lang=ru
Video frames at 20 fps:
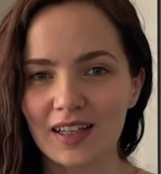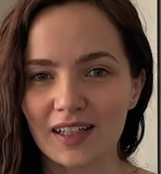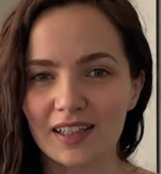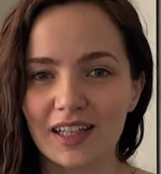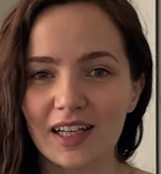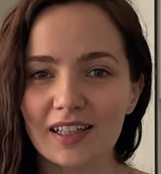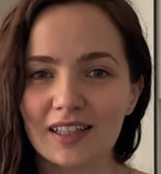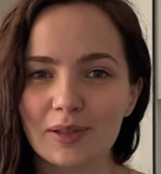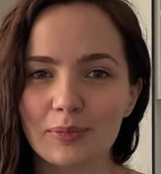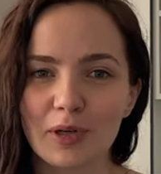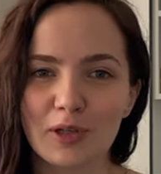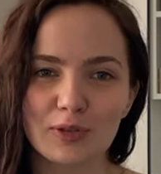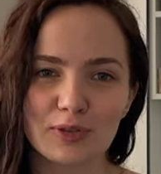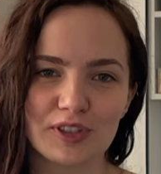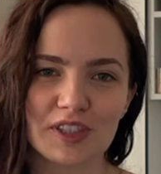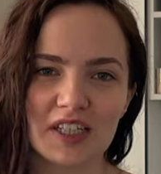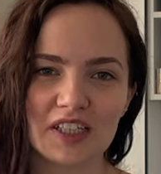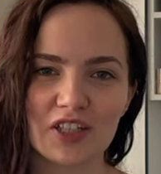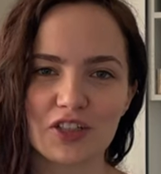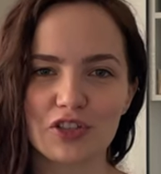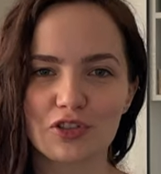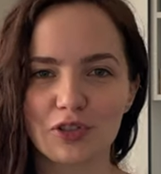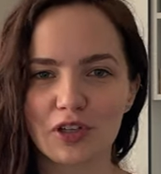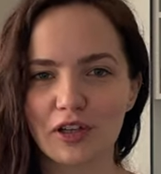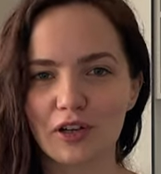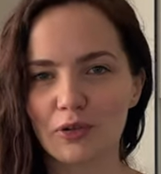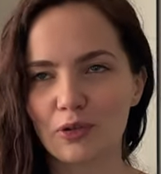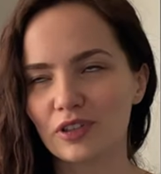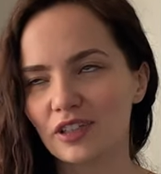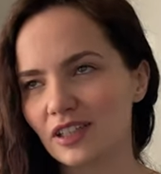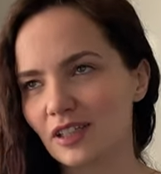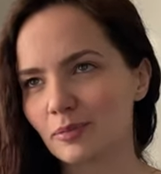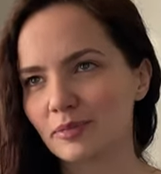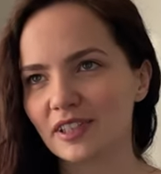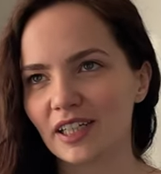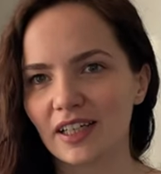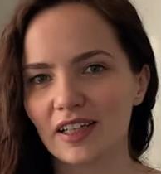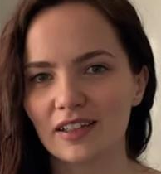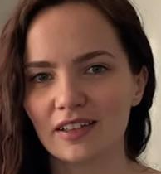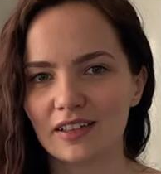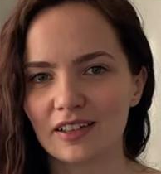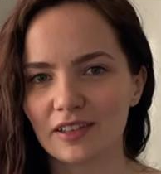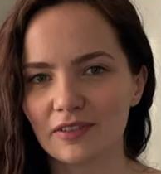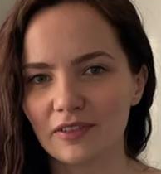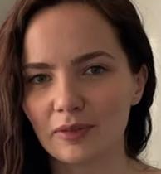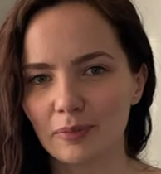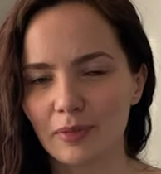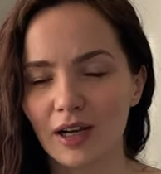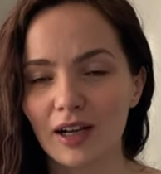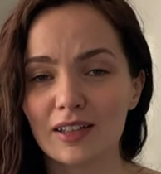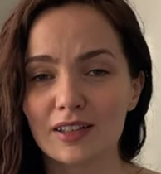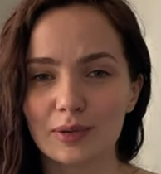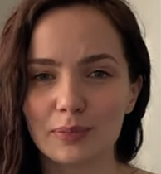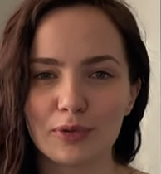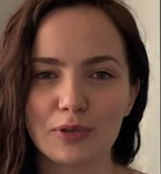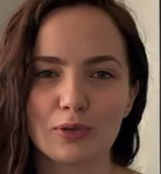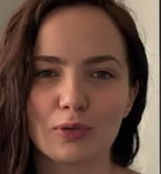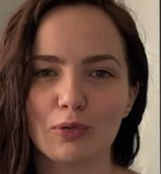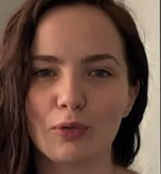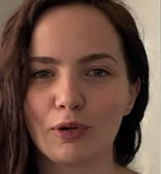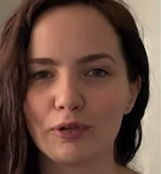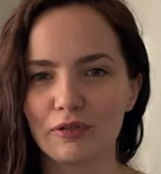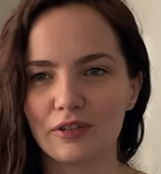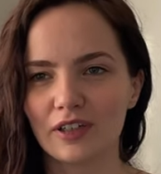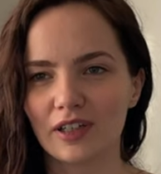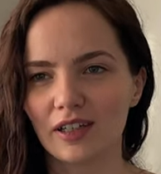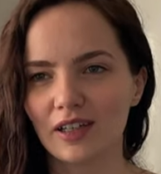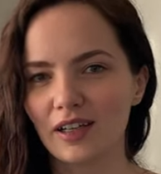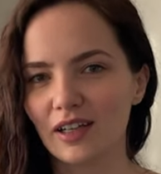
Я не могу сказать, что я какой-то там заядлый кофеман и пью кофе